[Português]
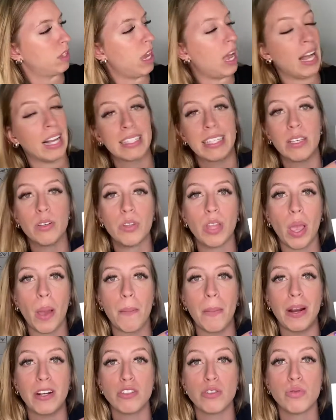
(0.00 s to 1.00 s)
Aqui eu tenho a
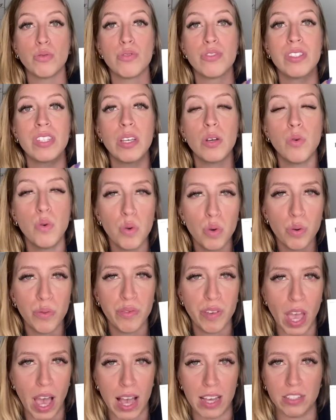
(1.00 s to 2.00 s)
parte do seguro
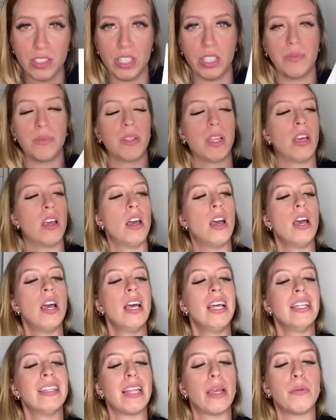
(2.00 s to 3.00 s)
viagem.
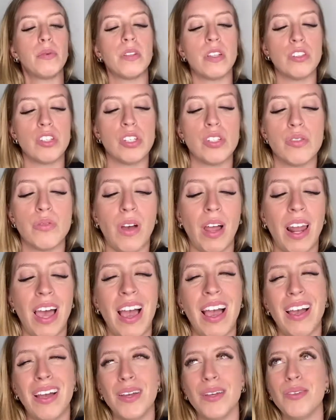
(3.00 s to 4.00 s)
Tem muita gente que
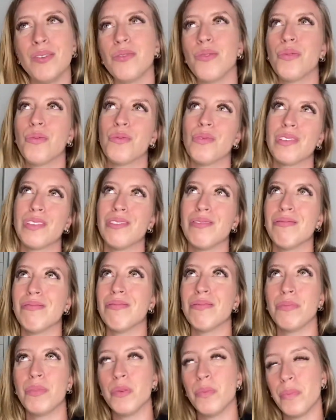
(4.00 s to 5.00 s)
fala, ai, não,
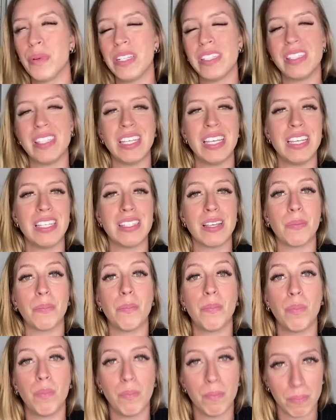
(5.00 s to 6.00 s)
não precisa.
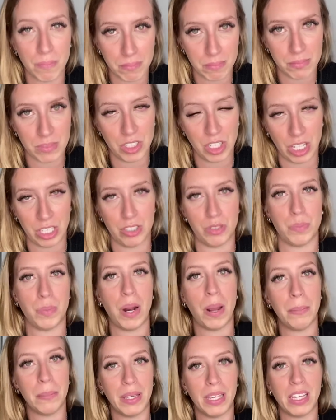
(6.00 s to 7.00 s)
Gente,
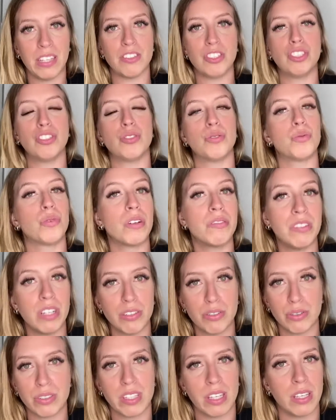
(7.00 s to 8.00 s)
para mim, a gente nunca
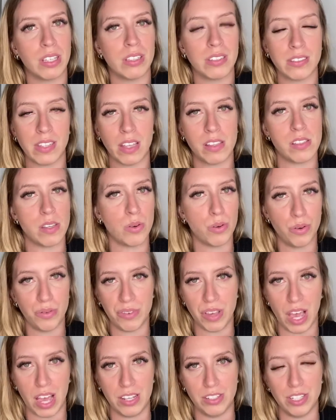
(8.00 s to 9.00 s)
viajou sem, sem seguro
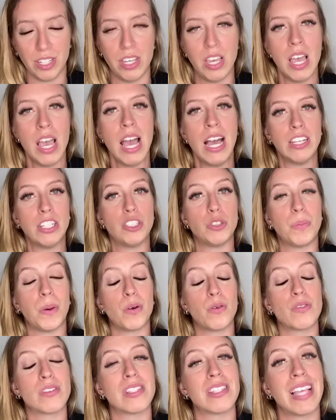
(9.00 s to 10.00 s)
viagem. A gente
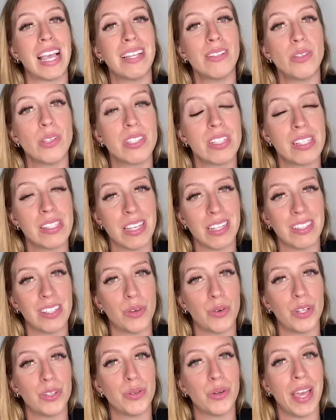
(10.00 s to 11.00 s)
pagou
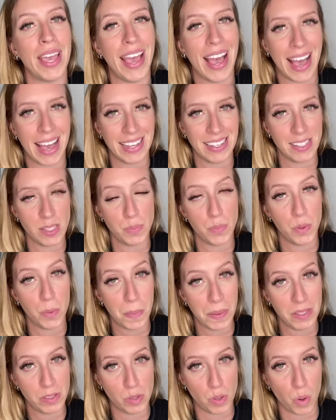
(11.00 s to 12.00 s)
168 reais por
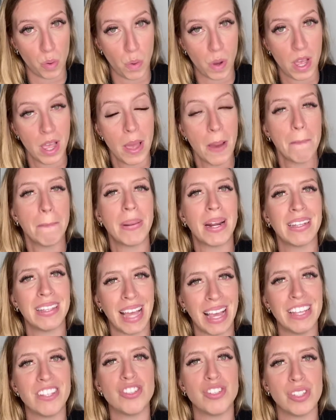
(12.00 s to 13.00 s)
pessoa para
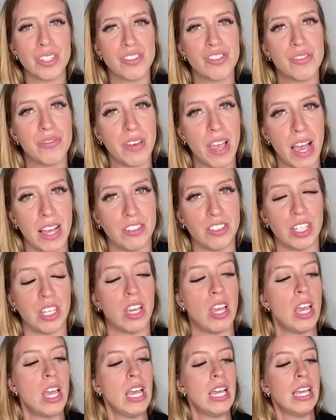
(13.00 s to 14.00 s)
10 dias de viagem.
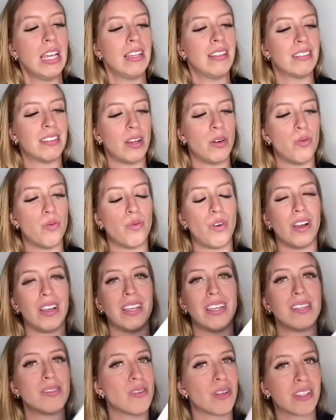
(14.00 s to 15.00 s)
Então,
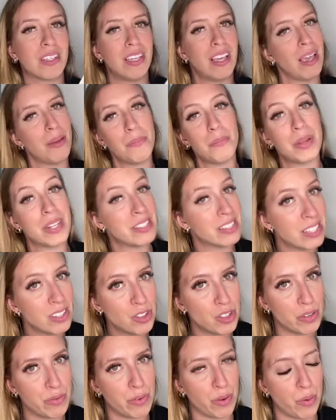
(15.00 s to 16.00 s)
isso aqui é
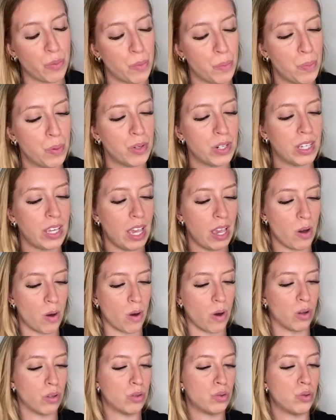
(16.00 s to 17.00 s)
imprescindível, porque, ó,
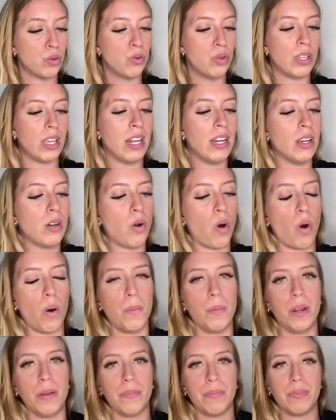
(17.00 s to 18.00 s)
tudo que ele
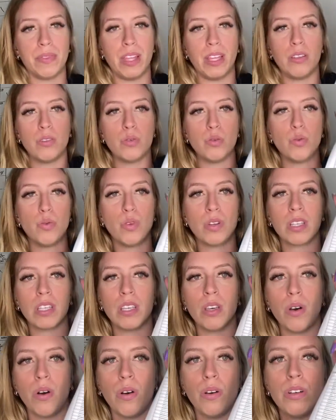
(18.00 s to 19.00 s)
cobre, tem tudo
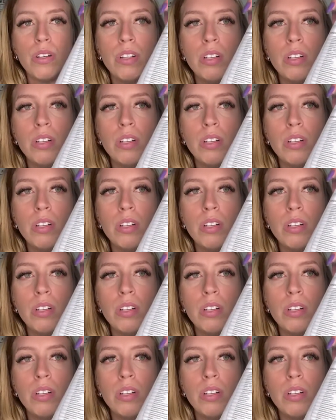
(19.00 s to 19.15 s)
aqui, ó.